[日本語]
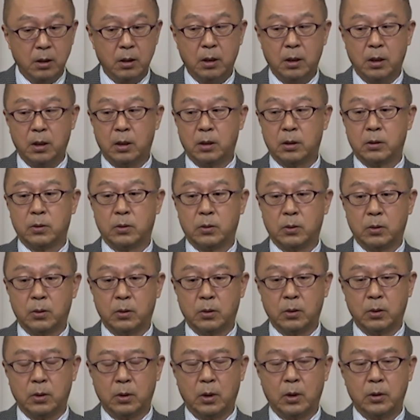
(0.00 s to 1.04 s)
あ
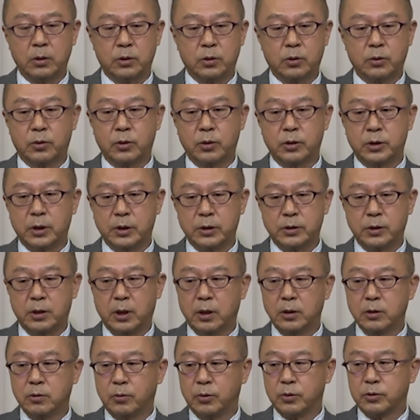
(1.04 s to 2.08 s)
のちょっとした
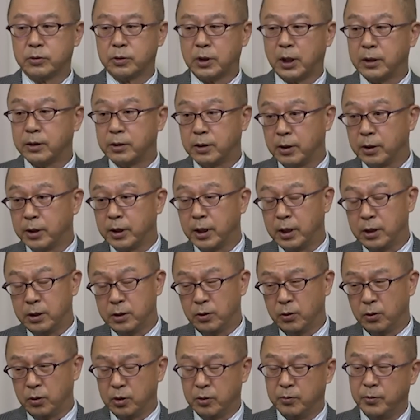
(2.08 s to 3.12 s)
スラングも使って下
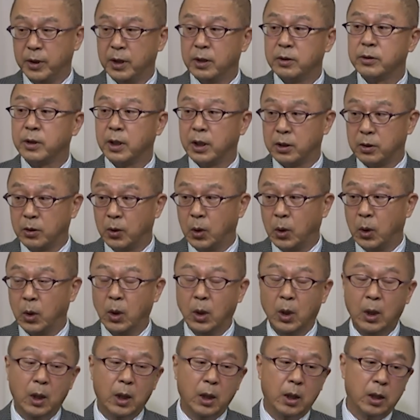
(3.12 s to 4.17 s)
品のように見えるけど
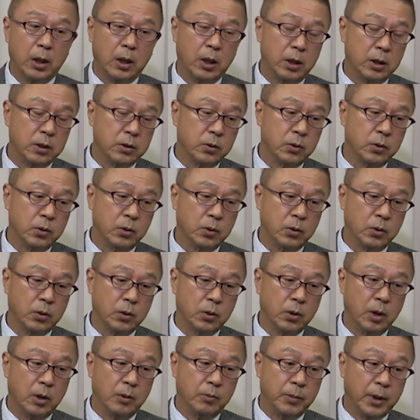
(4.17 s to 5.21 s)
あ
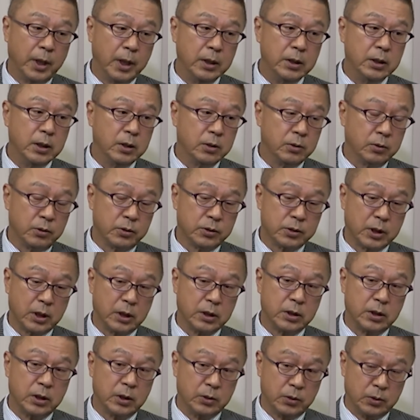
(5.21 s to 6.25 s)
のバイデンの
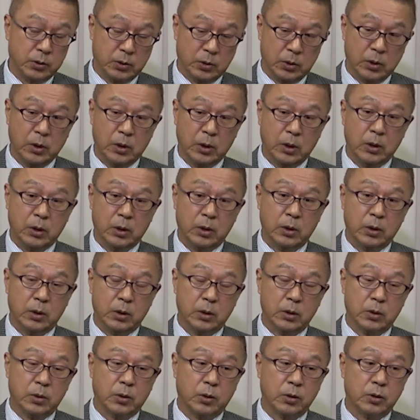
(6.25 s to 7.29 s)
使ってる
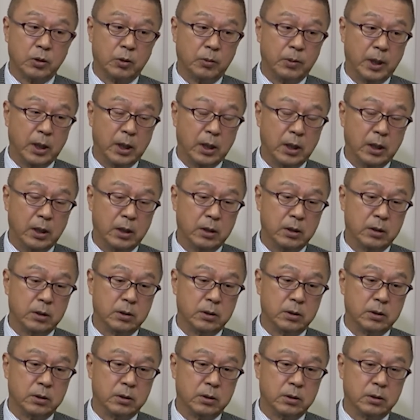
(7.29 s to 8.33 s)
言葉
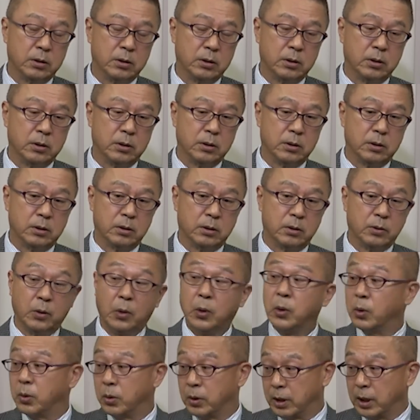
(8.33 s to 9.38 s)
の
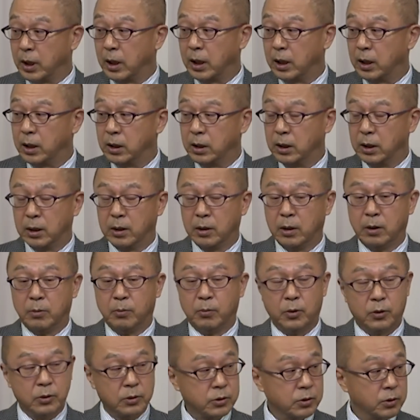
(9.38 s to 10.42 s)
方が
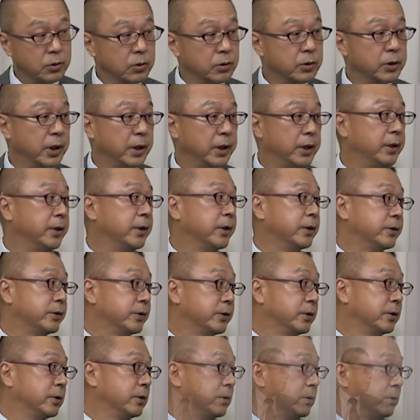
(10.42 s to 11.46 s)
ものすごく下品で
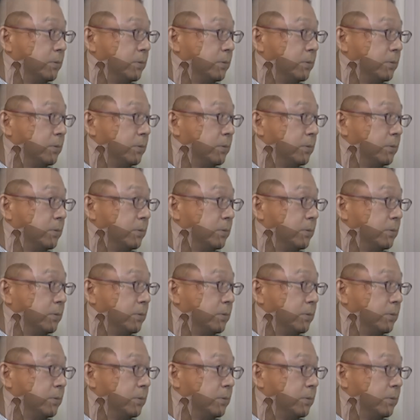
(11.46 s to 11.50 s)
す